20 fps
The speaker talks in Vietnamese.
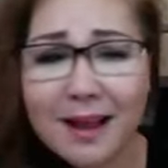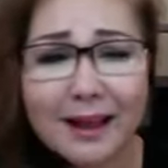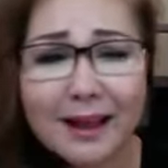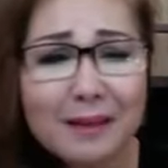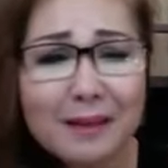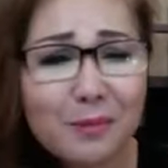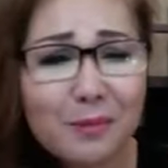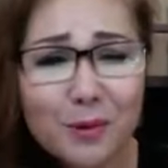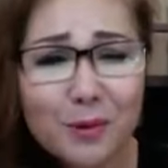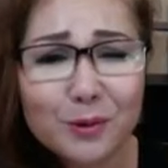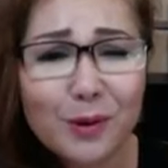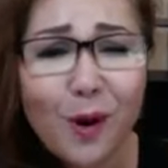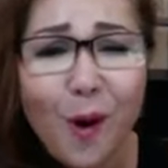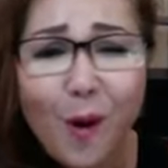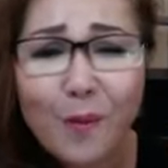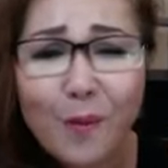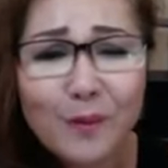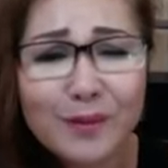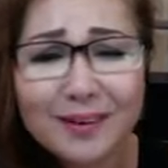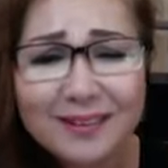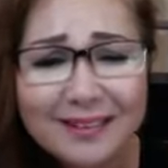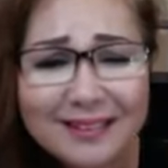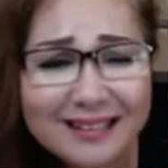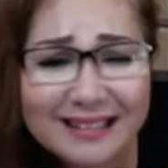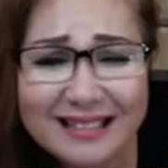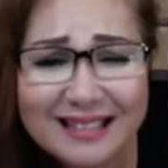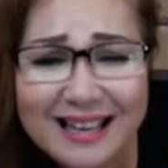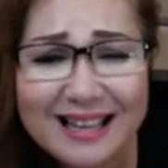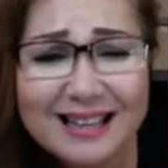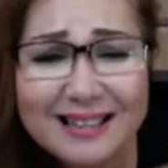Cái mùi thơm rất là
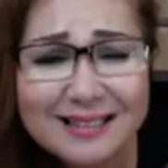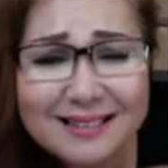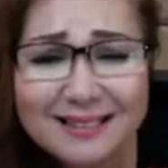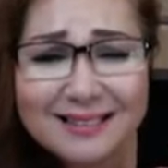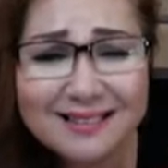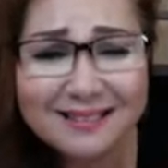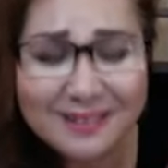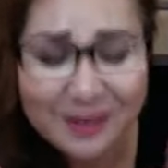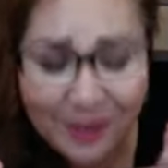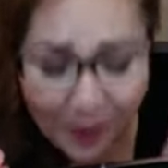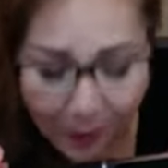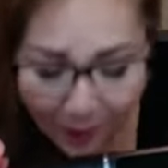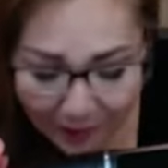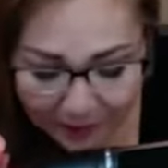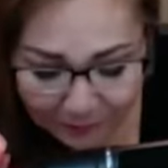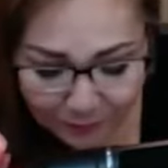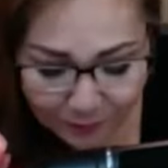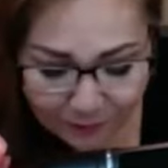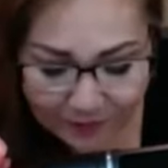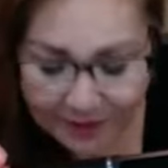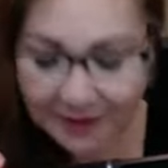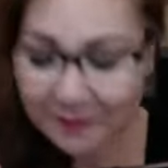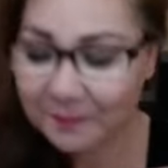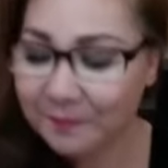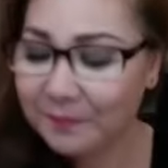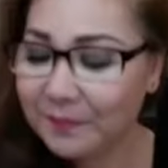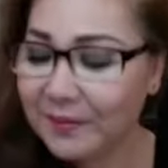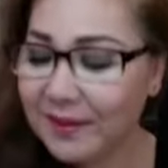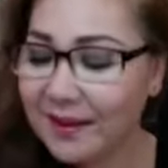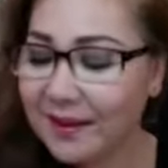dễ thương, nó ngọt lắm quý vị
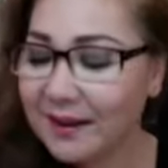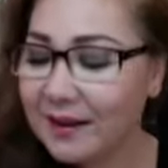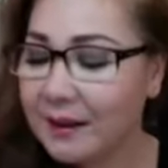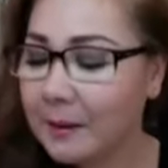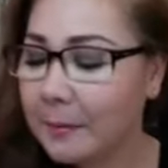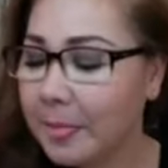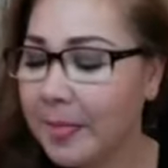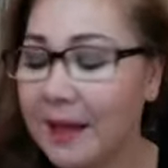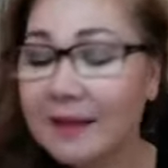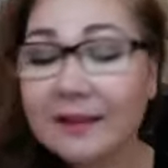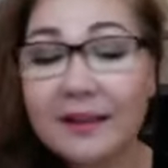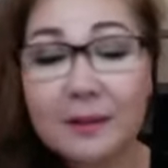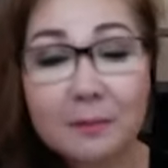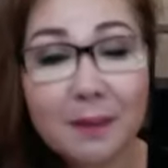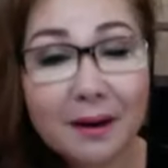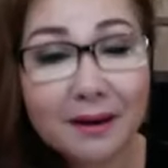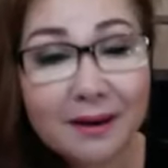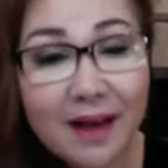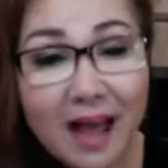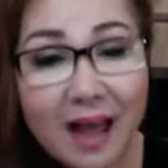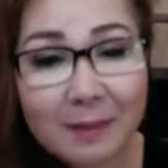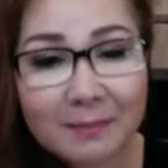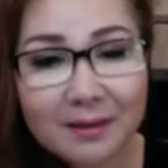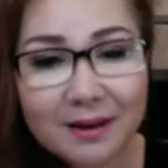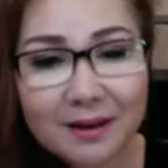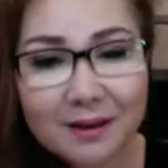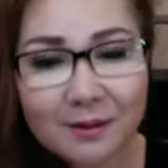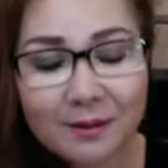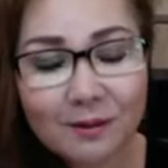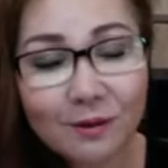đó. Thì ban đêm
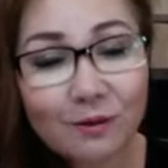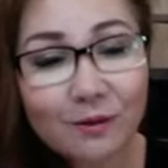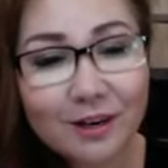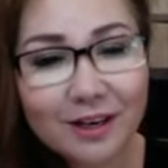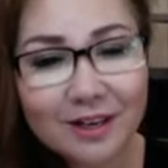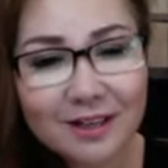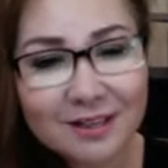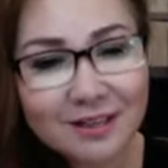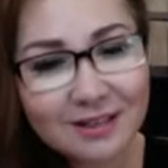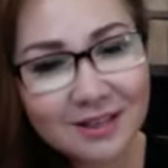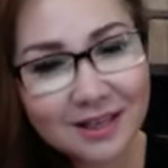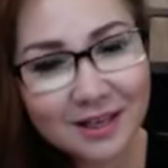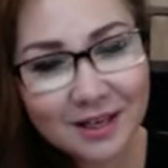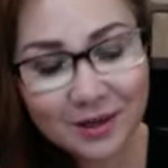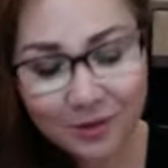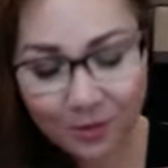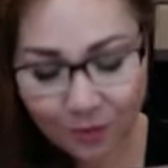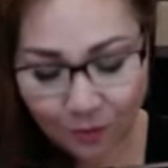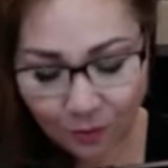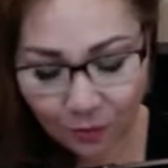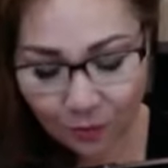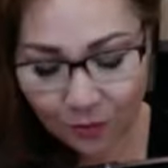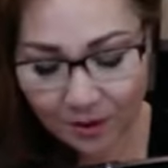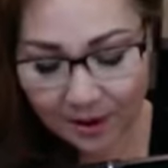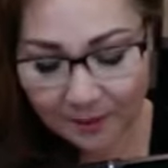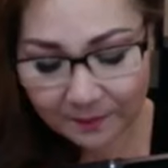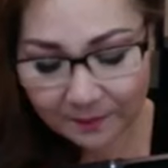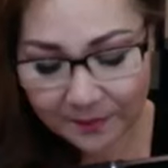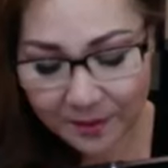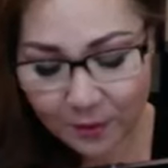đó quý vị, trước khi đi ngủ
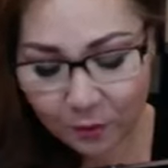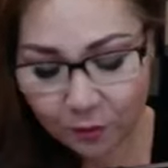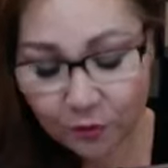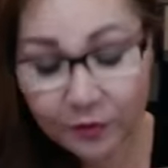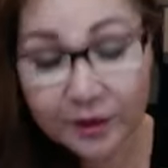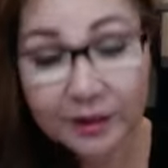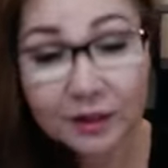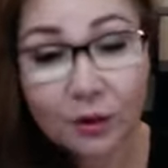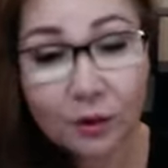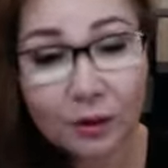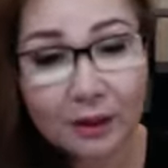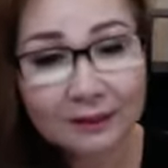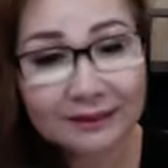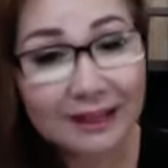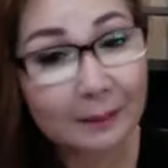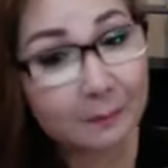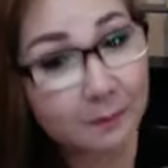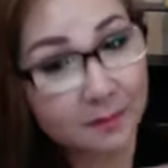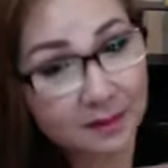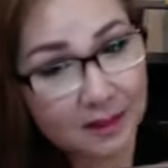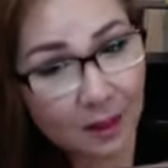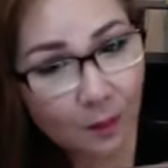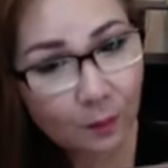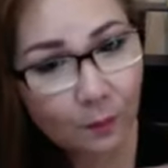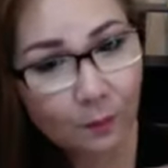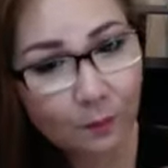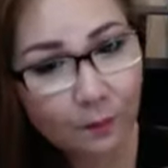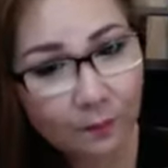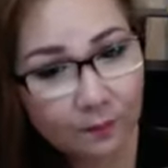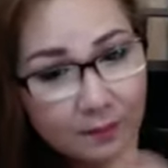đó, vì thoa tắm
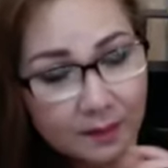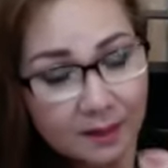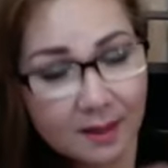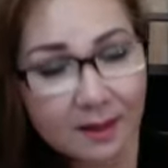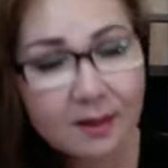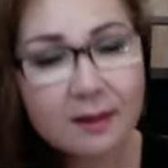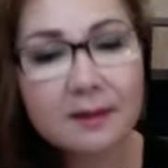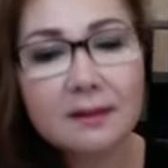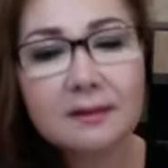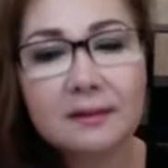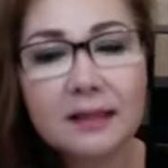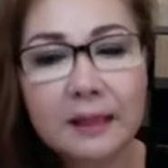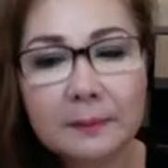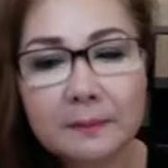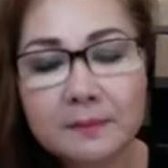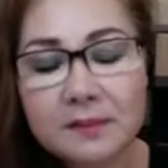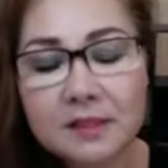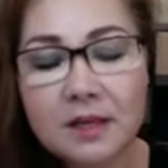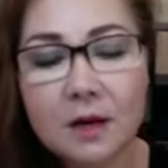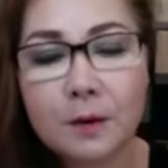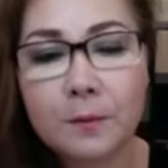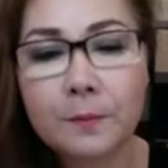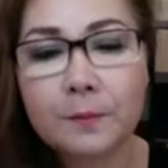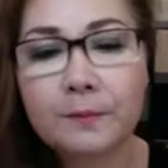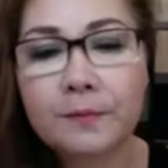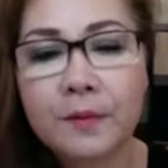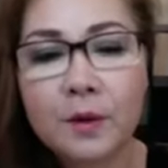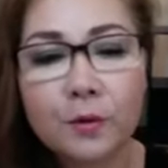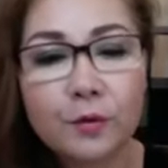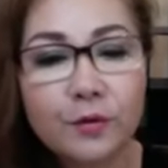xong, nhớ tắm xong
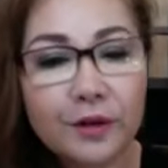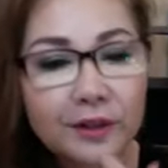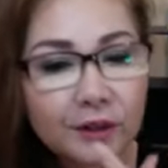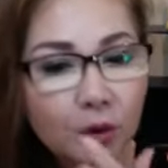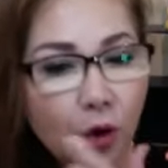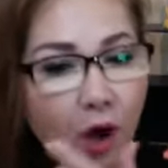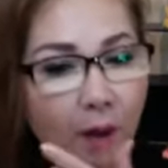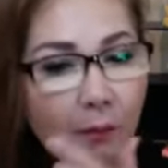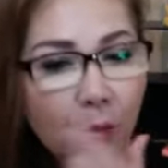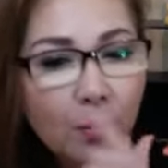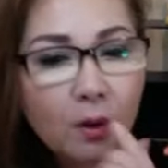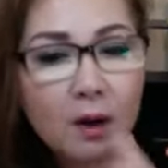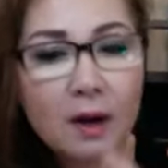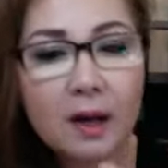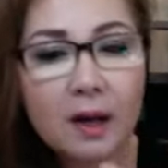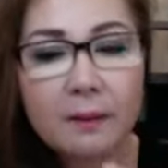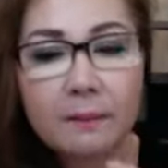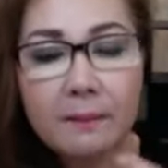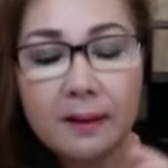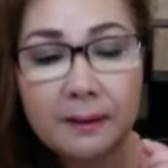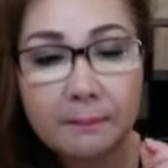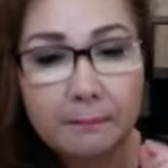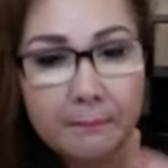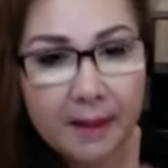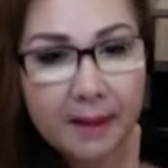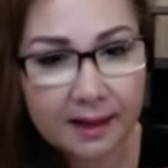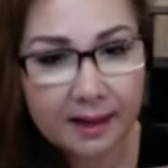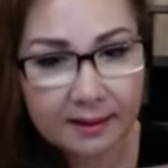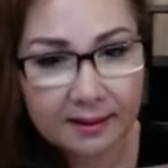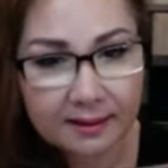vì thoa một cái lớp là
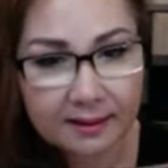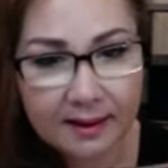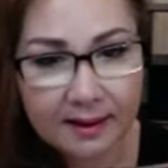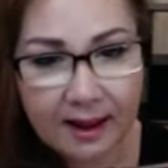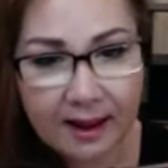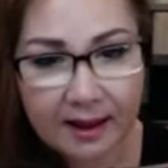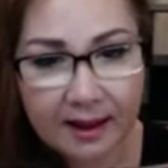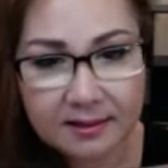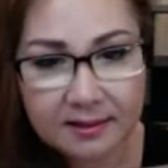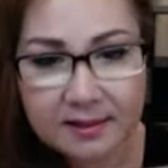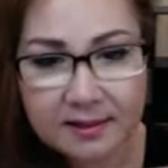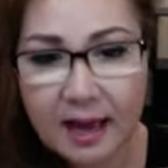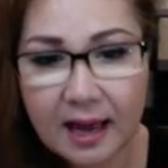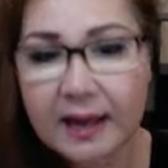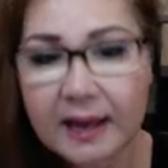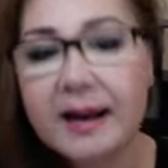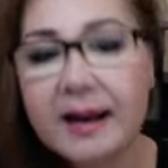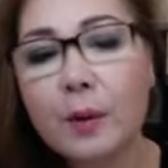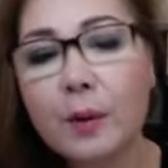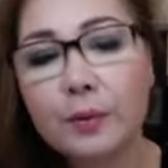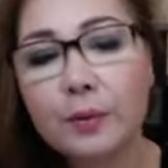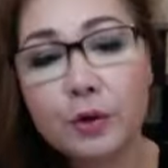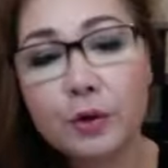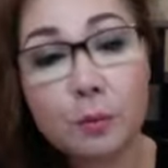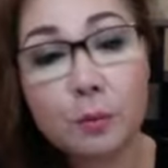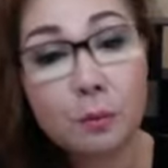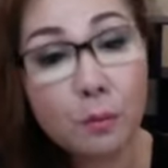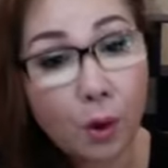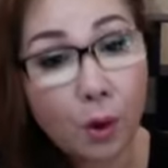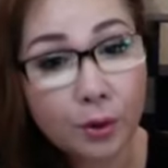mặt nạ giải độc cho
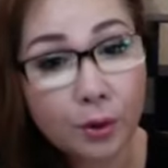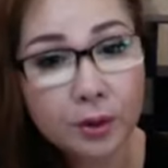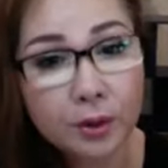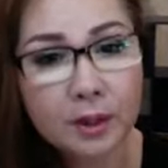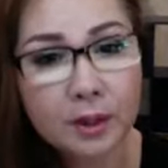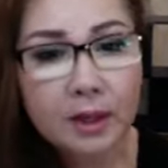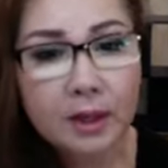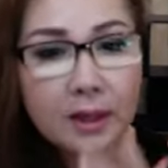môi,